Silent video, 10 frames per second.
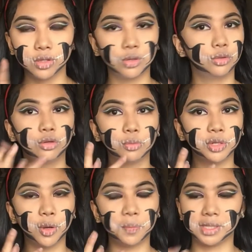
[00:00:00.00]
So, dun ko
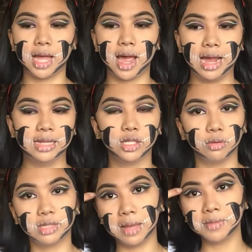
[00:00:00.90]
muna umpisahan. So,
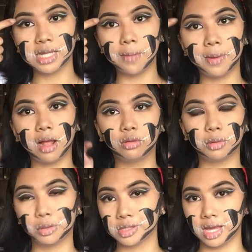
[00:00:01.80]
same step lang
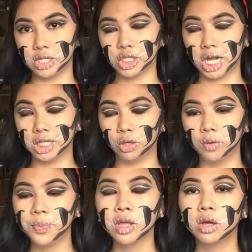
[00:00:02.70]
tulad sa
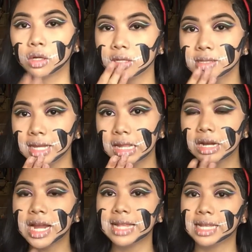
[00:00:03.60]
eyeshadow.
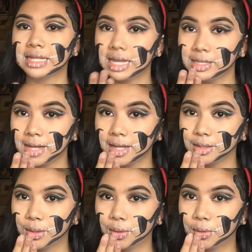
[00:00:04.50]
Concealer and then
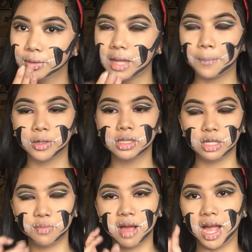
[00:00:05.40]
eyeshadow. Tapos
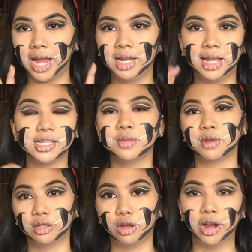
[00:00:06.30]
yung mga highlights and
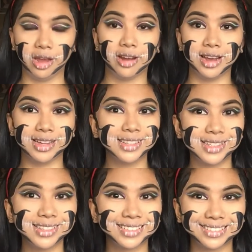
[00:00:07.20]
mga dark areas.